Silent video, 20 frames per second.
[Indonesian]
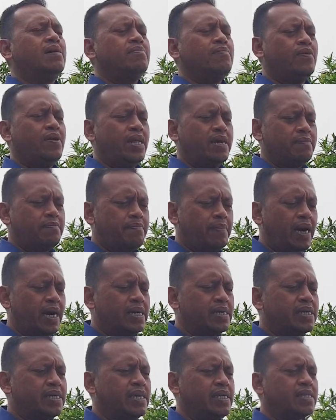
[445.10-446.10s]
mulai
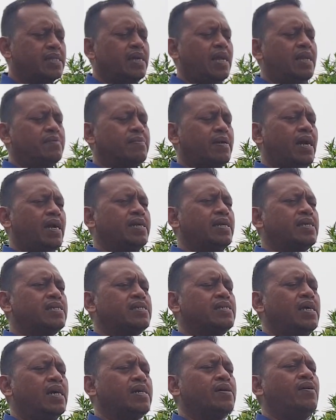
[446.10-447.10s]
bangkit dalam keadaan
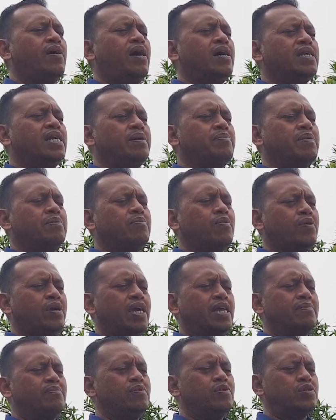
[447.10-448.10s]
sedang kau hadapi.
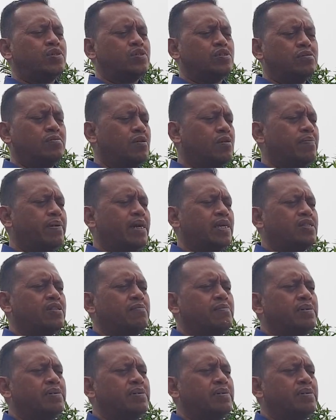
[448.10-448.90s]
Mungkin musuhmu begitu